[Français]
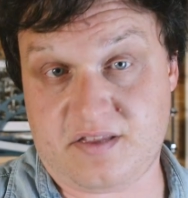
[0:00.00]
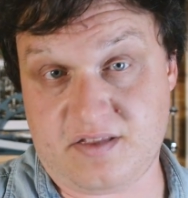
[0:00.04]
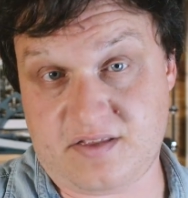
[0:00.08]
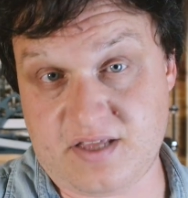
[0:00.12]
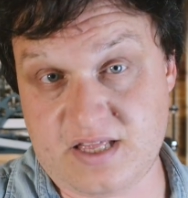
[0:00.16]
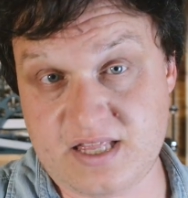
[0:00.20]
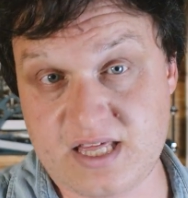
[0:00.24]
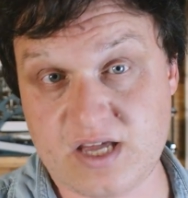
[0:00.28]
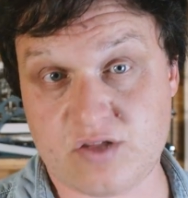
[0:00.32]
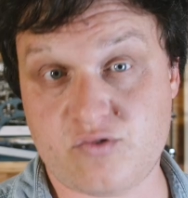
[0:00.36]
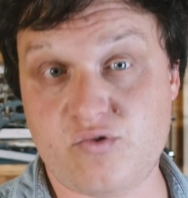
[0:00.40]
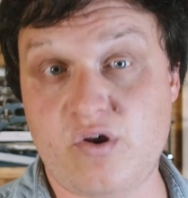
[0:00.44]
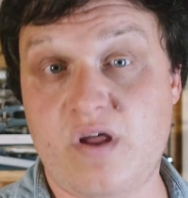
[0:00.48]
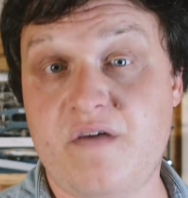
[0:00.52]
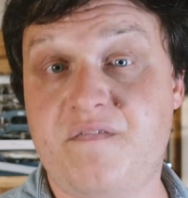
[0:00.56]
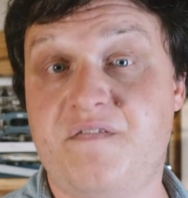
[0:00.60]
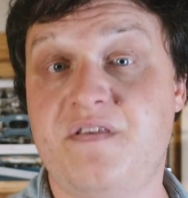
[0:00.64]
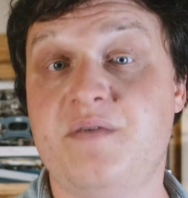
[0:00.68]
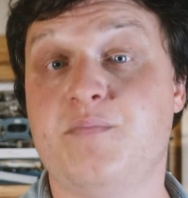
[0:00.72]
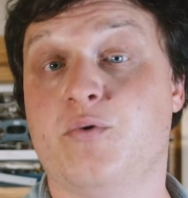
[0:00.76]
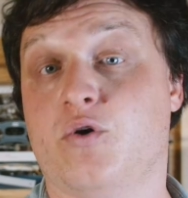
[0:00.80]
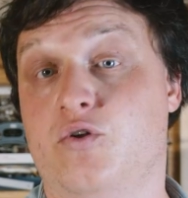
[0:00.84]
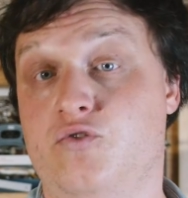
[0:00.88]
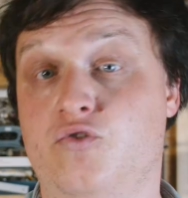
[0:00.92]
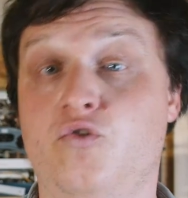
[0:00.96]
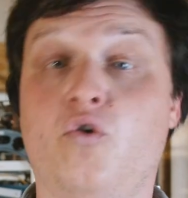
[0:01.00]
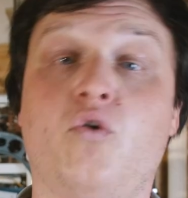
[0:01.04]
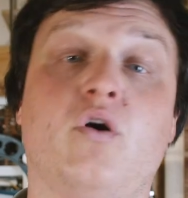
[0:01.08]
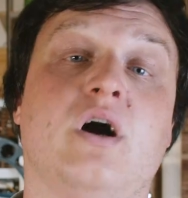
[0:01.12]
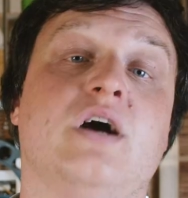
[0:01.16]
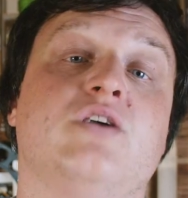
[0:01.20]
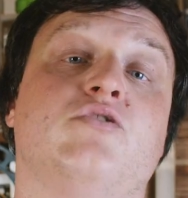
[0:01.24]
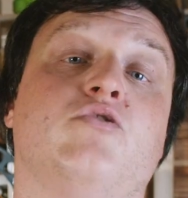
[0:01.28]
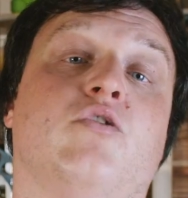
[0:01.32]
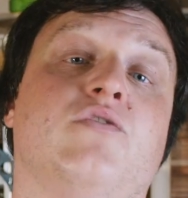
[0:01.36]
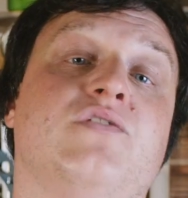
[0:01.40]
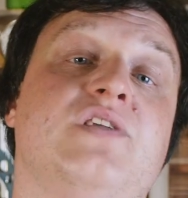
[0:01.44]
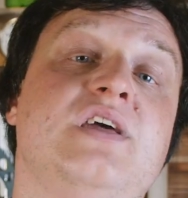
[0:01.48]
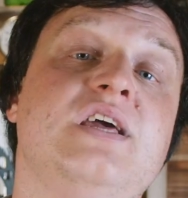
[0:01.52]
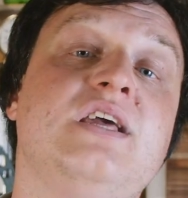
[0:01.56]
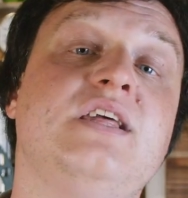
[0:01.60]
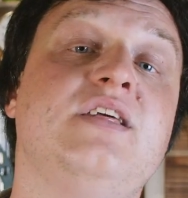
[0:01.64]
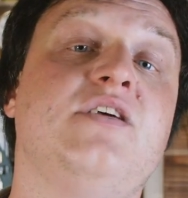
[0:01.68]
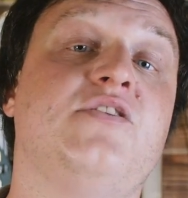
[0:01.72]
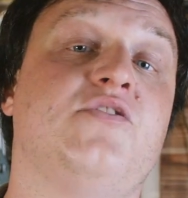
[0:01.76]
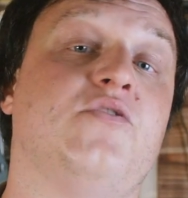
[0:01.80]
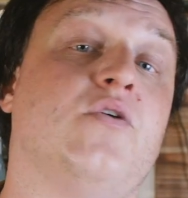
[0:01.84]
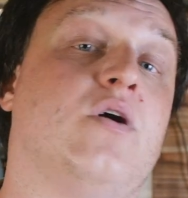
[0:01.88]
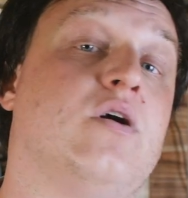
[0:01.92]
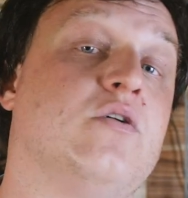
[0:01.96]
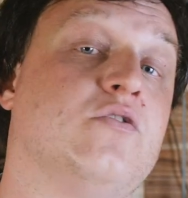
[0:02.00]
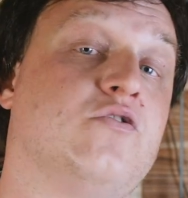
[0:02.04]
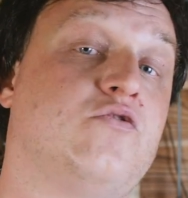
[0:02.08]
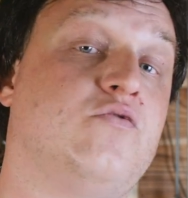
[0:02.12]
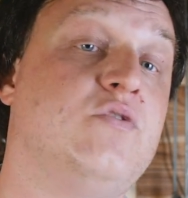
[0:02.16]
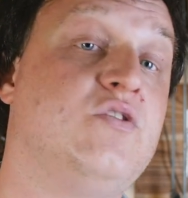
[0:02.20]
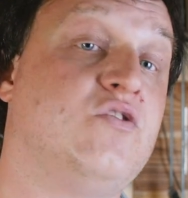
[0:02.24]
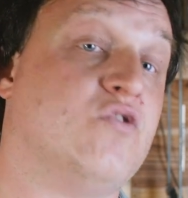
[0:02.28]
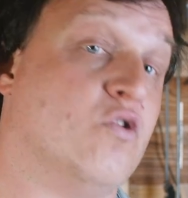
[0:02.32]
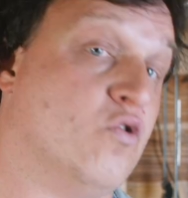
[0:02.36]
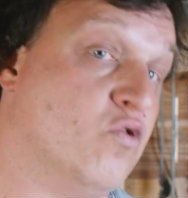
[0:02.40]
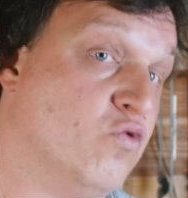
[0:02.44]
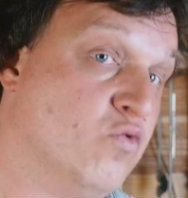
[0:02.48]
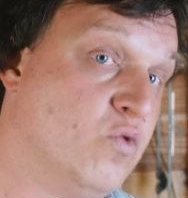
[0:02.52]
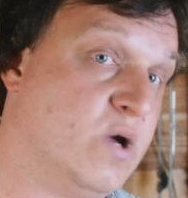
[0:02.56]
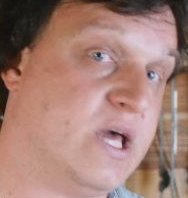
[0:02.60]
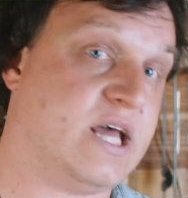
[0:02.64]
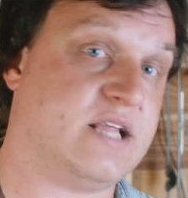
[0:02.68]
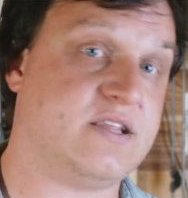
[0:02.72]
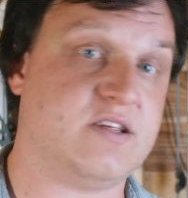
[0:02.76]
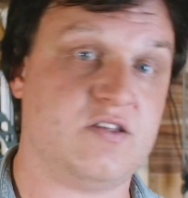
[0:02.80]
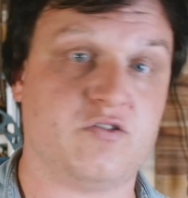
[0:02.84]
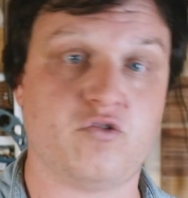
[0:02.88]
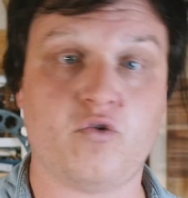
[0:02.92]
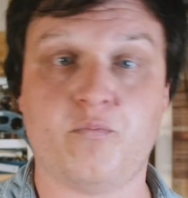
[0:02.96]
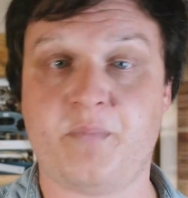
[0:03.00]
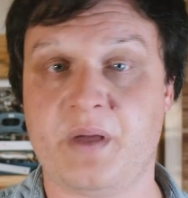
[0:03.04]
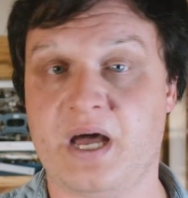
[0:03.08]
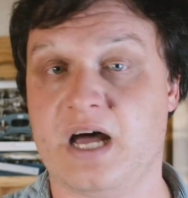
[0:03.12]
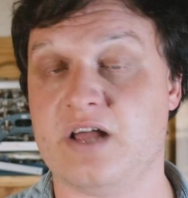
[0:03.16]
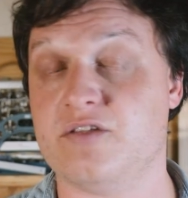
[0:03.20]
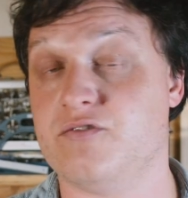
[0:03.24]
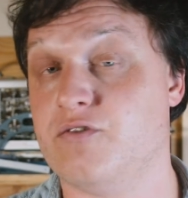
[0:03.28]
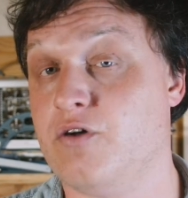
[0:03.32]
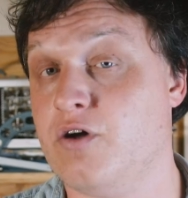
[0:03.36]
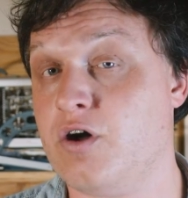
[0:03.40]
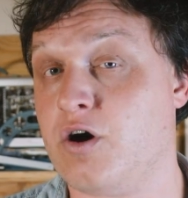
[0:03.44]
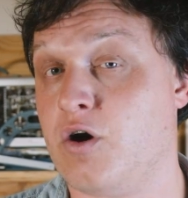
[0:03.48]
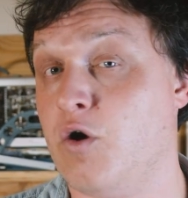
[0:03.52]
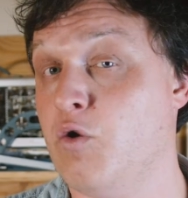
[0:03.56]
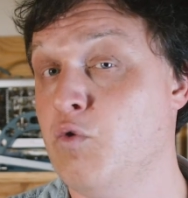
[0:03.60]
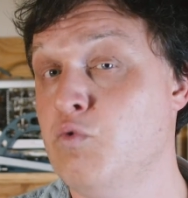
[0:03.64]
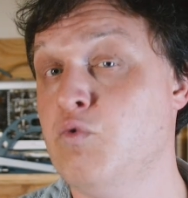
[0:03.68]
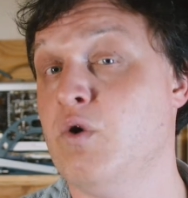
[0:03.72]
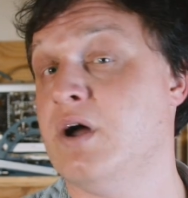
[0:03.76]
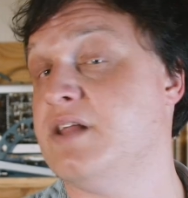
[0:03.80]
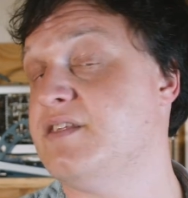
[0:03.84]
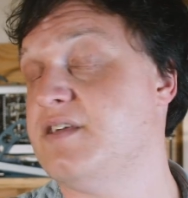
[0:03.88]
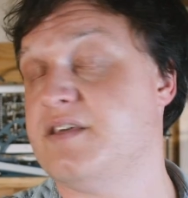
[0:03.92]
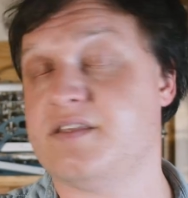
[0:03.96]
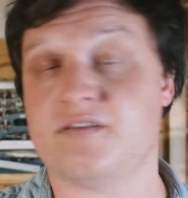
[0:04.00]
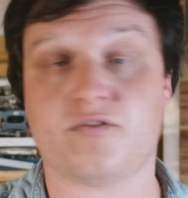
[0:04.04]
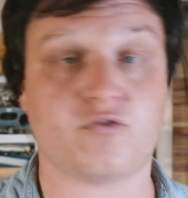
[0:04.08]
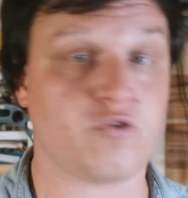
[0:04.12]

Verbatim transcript: c'est-à-dire de la fibre non raccordée qui sera ensuite louée à des opérateurs ou à des